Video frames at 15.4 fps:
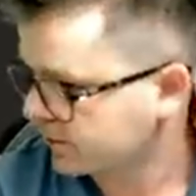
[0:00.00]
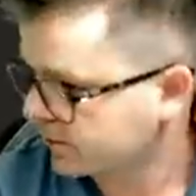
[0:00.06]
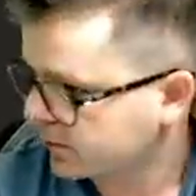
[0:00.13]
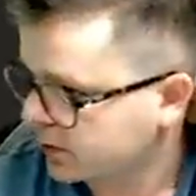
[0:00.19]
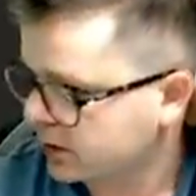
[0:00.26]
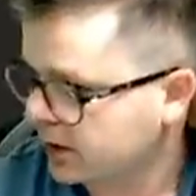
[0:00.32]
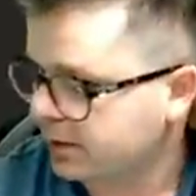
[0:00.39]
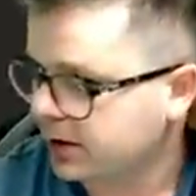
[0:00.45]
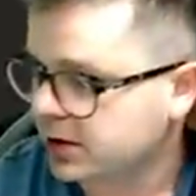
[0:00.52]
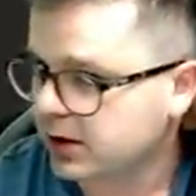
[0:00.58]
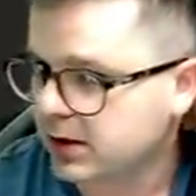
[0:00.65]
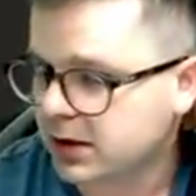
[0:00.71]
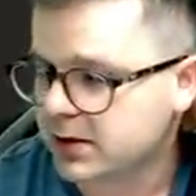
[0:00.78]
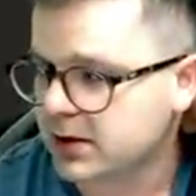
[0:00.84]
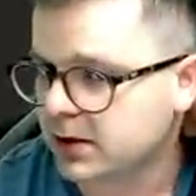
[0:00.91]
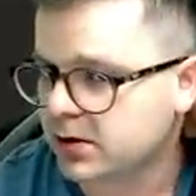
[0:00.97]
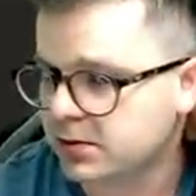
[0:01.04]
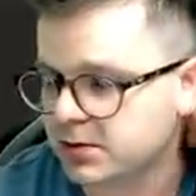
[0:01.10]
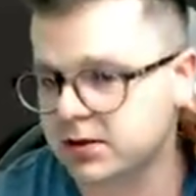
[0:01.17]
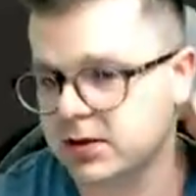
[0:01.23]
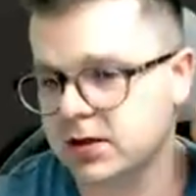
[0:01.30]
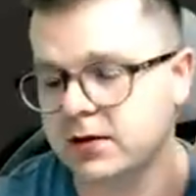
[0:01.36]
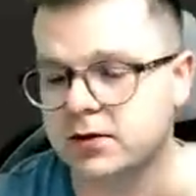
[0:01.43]
To nie ma się teraz nad czym
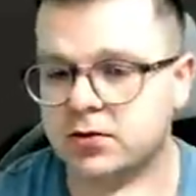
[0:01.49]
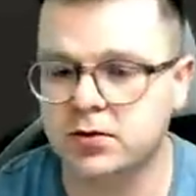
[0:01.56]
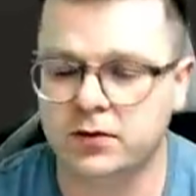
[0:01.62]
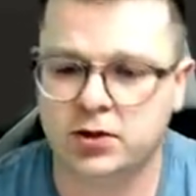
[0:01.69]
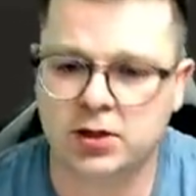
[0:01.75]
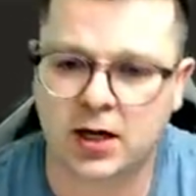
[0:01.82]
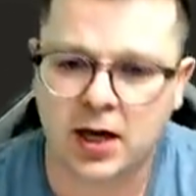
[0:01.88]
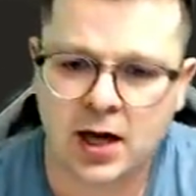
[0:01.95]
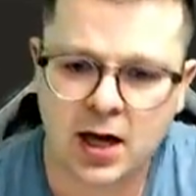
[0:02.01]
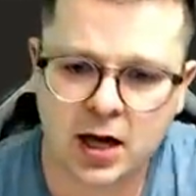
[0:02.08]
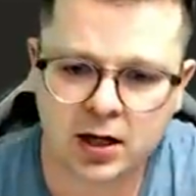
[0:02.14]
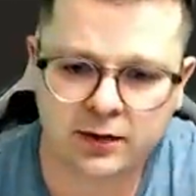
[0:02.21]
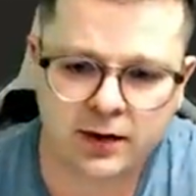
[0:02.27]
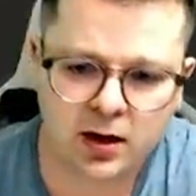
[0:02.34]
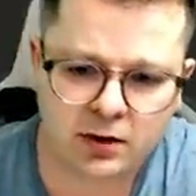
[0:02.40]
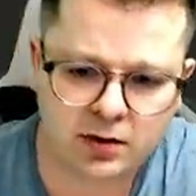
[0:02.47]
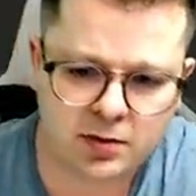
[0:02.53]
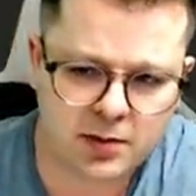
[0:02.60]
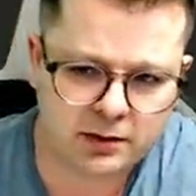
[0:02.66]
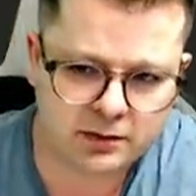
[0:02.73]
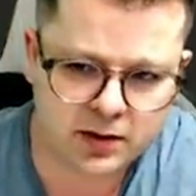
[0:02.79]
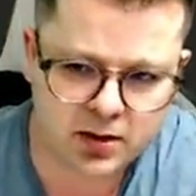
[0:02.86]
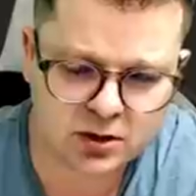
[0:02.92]
zastanawiać. Oczywiście chwilowo
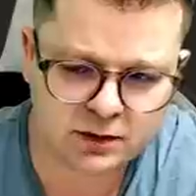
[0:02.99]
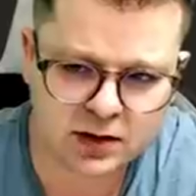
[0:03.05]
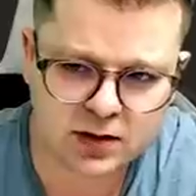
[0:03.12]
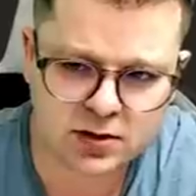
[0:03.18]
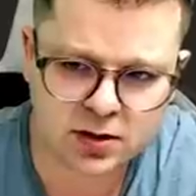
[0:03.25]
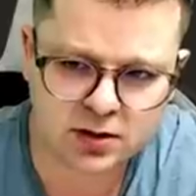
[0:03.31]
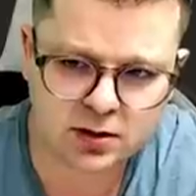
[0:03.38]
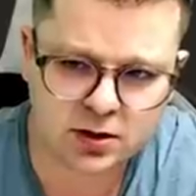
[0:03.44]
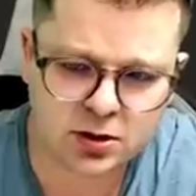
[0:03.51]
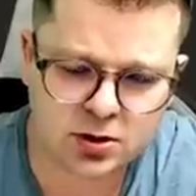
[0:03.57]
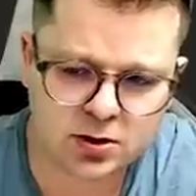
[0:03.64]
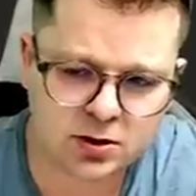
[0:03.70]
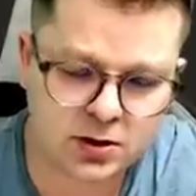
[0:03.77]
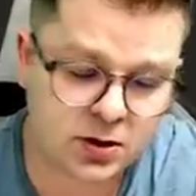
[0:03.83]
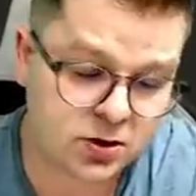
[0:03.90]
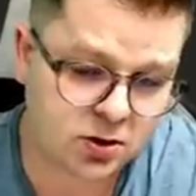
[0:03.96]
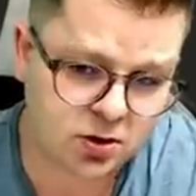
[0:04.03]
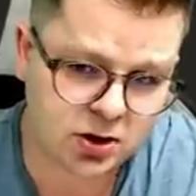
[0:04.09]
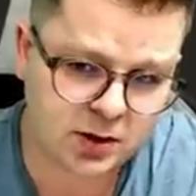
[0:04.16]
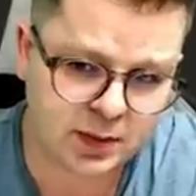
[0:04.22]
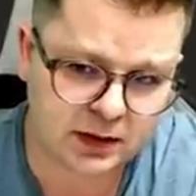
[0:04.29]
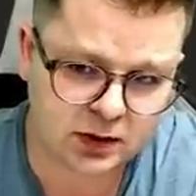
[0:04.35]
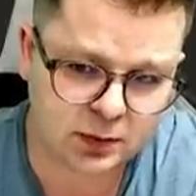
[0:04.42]
mam wierzę więcej, ten
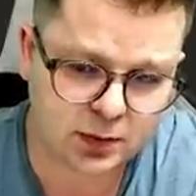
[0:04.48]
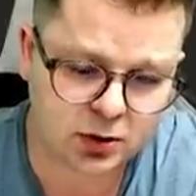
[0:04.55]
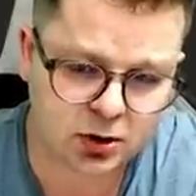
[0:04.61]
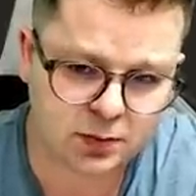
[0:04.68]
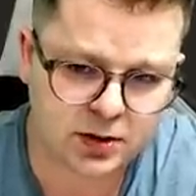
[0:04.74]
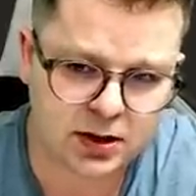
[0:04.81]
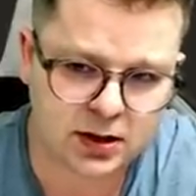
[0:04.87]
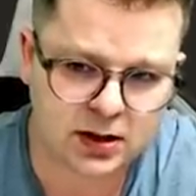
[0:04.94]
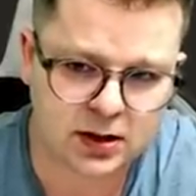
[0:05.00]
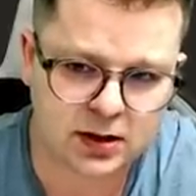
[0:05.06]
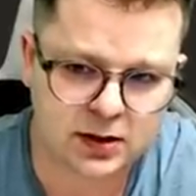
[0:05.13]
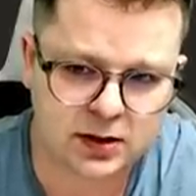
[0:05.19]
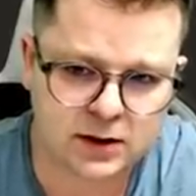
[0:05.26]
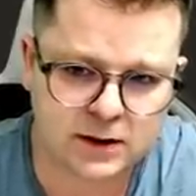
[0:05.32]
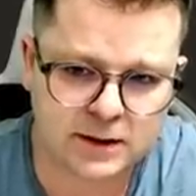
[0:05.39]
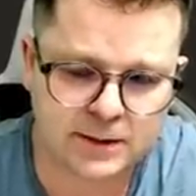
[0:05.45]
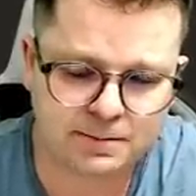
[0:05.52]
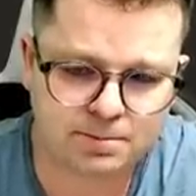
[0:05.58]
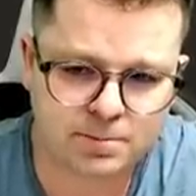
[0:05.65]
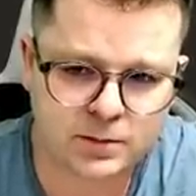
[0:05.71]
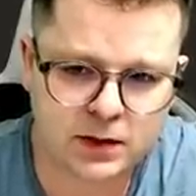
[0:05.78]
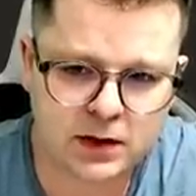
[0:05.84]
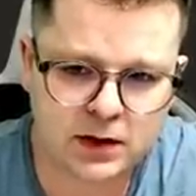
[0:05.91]
skoczek prawdopodobnie e,
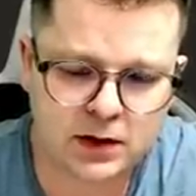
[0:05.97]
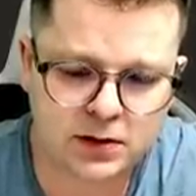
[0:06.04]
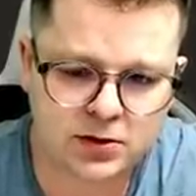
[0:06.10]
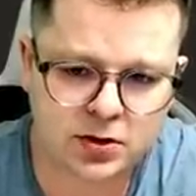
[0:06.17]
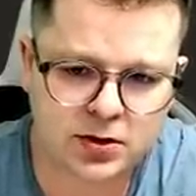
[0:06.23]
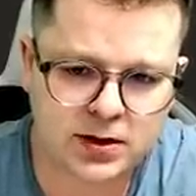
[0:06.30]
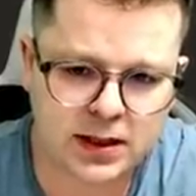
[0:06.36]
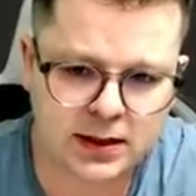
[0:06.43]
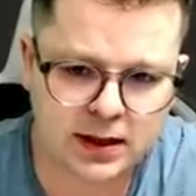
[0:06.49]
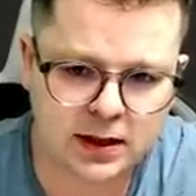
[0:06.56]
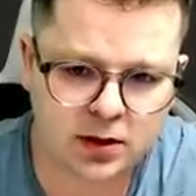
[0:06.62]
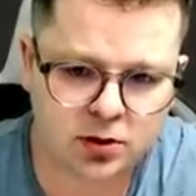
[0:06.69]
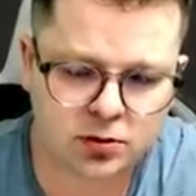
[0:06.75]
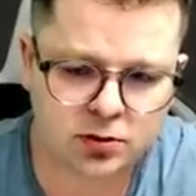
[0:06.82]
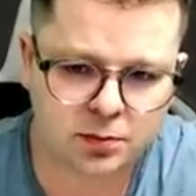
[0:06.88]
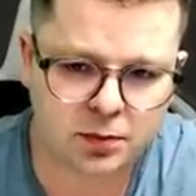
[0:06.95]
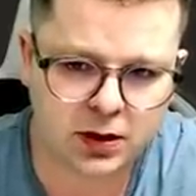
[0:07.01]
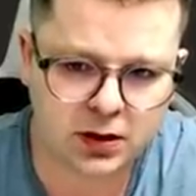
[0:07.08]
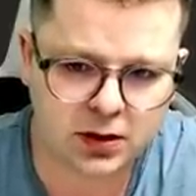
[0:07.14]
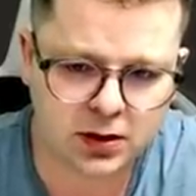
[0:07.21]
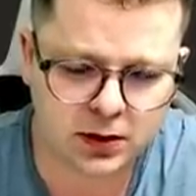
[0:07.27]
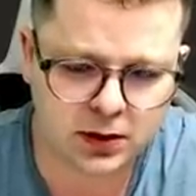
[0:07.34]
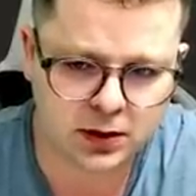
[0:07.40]
zostanie
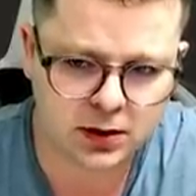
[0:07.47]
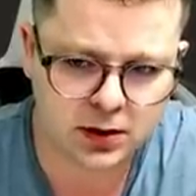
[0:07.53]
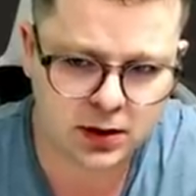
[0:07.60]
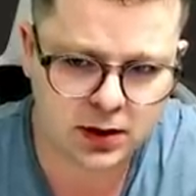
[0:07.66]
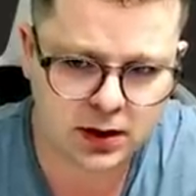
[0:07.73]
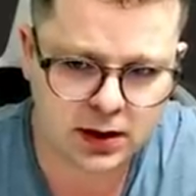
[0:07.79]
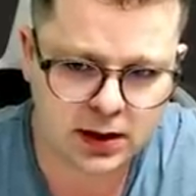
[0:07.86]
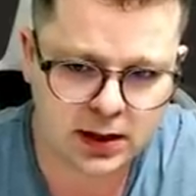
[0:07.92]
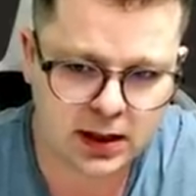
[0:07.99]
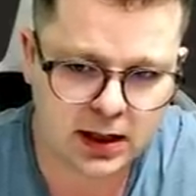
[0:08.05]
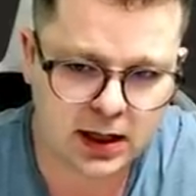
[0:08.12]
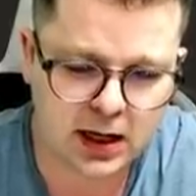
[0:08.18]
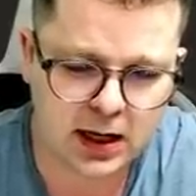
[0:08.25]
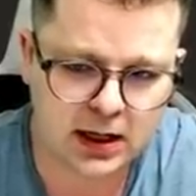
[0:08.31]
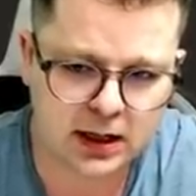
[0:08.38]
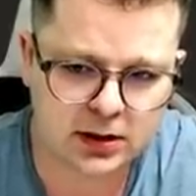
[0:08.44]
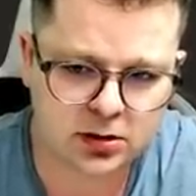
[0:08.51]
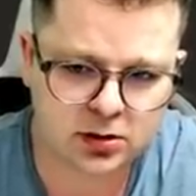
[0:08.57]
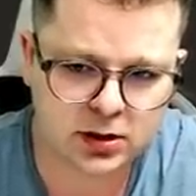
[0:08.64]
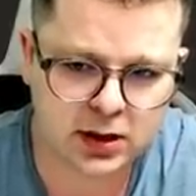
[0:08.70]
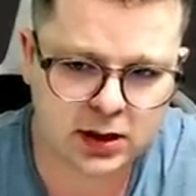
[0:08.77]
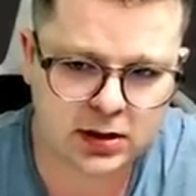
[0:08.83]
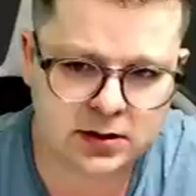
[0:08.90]
odbity, ale to
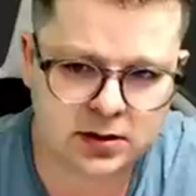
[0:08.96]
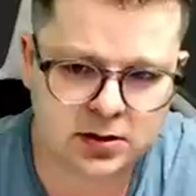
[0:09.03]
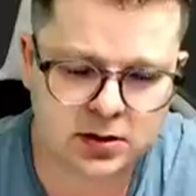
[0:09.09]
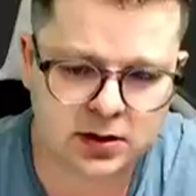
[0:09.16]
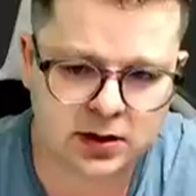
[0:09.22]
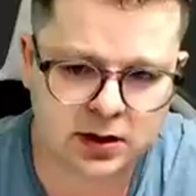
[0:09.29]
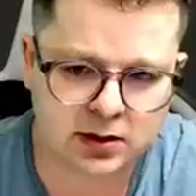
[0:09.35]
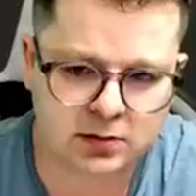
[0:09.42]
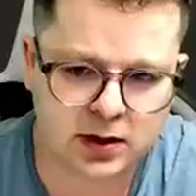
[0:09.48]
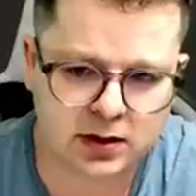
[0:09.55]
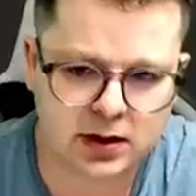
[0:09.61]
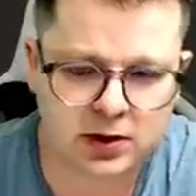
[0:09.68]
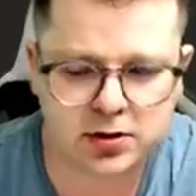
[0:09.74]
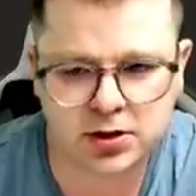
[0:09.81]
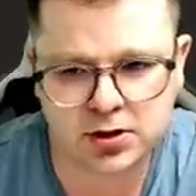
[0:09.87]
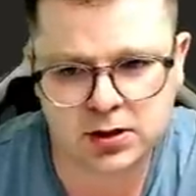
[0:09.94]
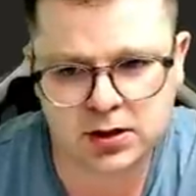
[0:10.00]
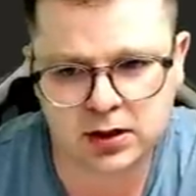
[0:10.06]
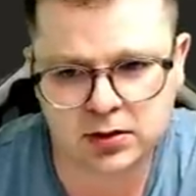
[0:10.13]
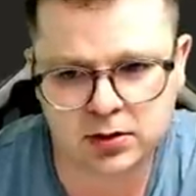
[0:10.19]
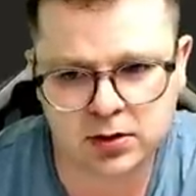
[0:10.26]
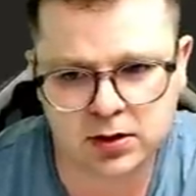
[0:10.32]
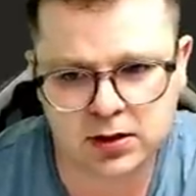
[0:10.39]
nie jest jeszcze takie łatwe. Chociaż nie,
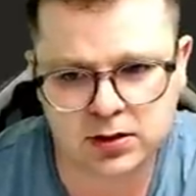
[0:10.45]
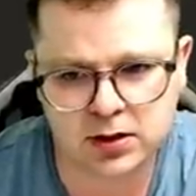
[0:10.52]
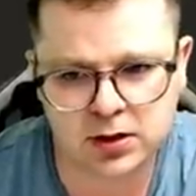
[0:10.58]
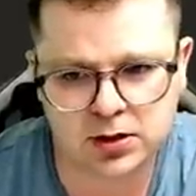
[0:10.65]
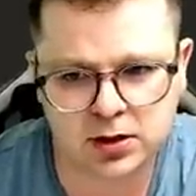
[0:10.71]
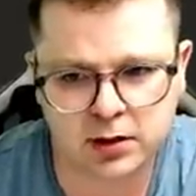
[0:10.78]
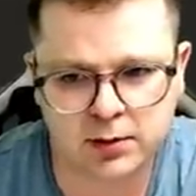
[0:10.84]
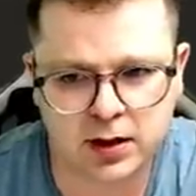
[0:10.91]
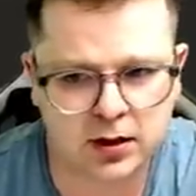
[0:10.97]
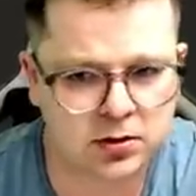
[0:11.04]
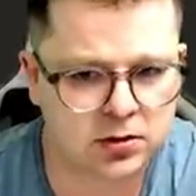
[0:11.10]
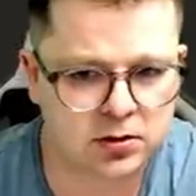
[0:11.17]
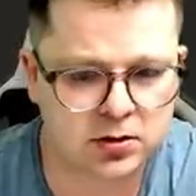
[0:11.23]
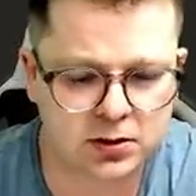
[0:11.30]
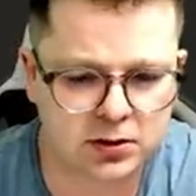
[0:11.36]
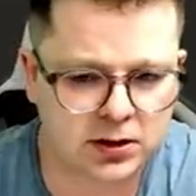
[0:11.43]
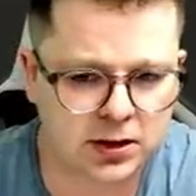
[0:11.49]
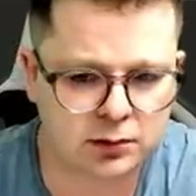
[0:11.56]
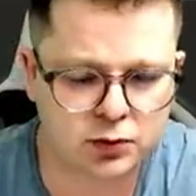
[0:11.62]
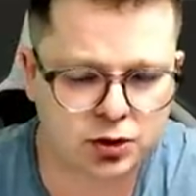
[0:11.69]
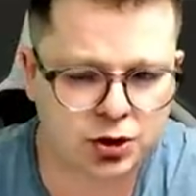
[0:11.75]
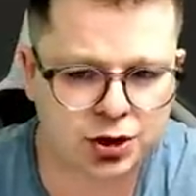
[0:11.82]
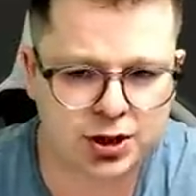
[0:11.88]
no koniec G7, ale to on i tak
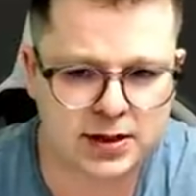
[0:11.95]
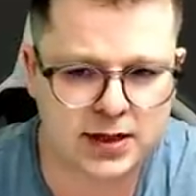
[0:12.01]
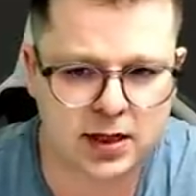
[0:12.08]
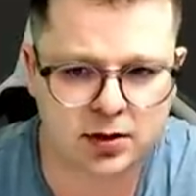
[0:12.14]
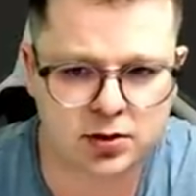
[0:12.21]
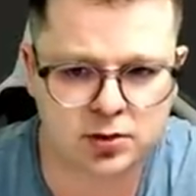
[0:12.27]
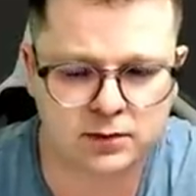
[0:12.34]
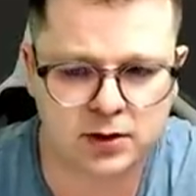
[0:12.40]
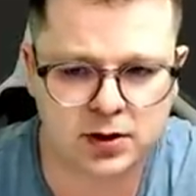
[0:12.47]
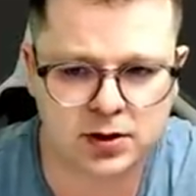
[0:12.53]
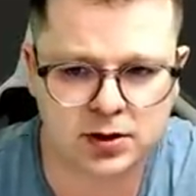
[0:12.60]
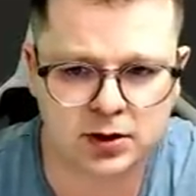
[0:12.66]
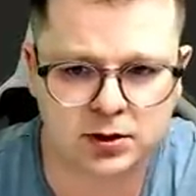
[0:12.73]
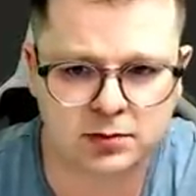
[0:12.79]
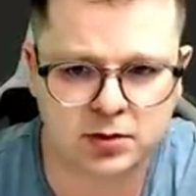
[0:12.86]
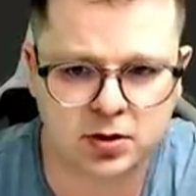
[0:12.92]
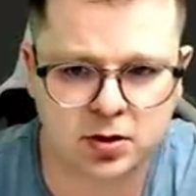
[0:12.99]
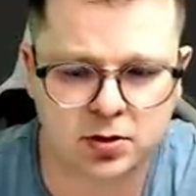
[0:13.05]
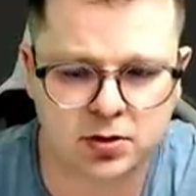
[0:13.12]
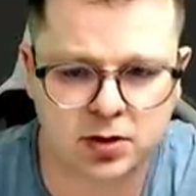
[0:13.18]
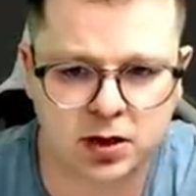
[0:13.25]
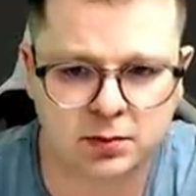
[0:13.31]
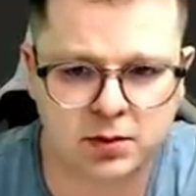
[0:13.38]
musi się zająć właśnie tym
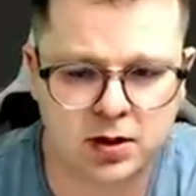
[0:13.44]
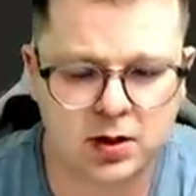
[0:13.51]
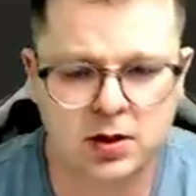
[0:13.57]
skoczkiem.